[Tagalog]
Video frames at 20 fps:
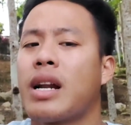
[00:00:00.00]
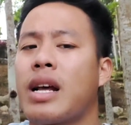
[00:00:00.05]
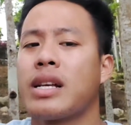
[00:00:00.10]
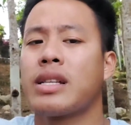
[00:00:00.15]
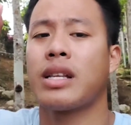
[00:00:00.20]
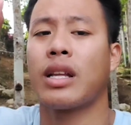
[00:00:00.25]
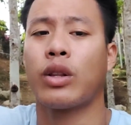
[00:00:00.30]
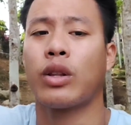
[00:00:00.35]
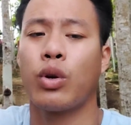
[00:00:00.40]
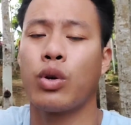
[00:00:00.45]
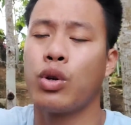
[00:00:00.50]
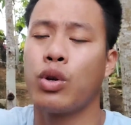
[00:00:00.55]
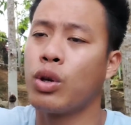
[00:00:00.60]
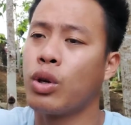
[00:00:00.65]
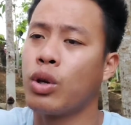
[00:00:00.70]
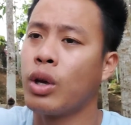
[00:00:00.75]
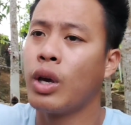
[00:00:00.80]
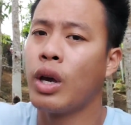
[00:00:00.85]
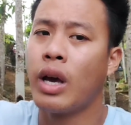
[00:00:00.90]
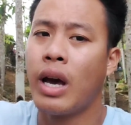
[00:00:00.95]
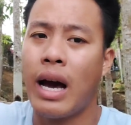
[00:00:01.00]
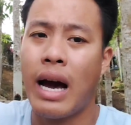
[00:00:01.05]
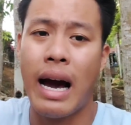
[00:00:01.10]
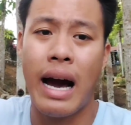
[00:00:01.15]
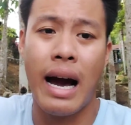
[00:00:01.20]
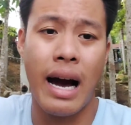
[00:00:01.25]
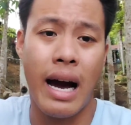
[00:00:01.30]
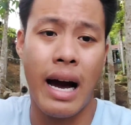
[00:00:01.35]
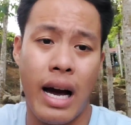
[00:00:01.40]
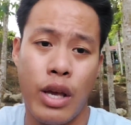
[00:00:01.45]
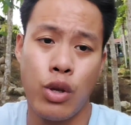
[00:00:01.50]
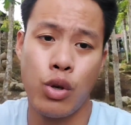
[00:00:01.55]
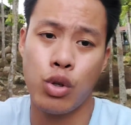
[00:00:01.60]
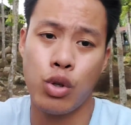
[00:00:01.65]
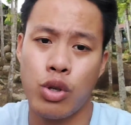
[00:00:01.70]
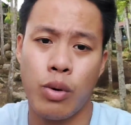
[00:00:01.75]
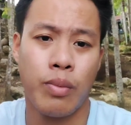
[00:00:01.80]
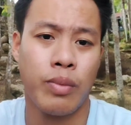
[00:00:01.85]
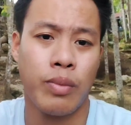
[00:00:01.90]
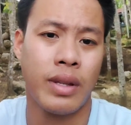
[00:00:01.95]
dira sa tong uh,
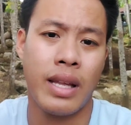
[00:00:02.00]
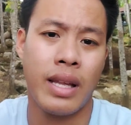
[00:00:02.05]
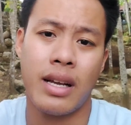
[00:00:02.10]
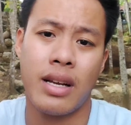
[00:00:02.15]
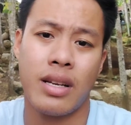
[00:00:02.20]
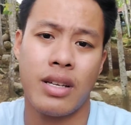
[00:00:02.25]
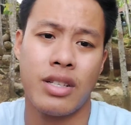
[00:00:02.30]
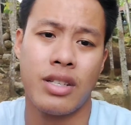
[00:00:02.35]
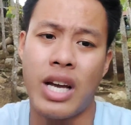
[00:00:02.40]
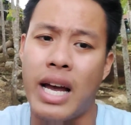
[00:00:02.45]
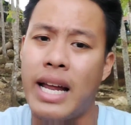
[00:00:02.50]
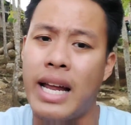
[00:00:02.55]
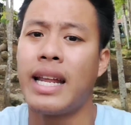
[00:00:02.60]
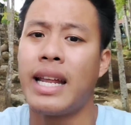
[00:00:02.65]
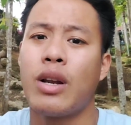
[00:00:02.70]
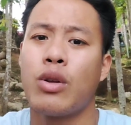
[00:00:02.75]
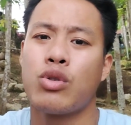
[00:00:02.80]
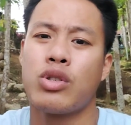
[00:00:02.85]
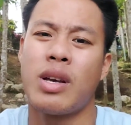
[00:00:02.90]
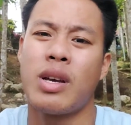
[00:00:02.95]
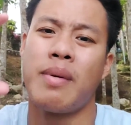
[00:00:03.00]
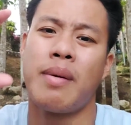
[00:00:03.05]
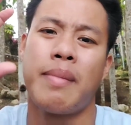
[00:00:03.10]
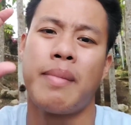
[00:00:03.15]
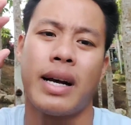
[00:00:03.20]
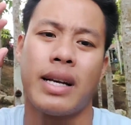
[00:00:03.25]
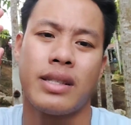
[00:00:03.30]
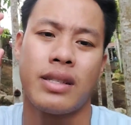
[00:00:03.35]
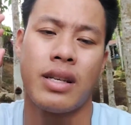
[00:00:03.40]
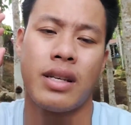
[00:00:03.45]
YouTube channel unsa may mga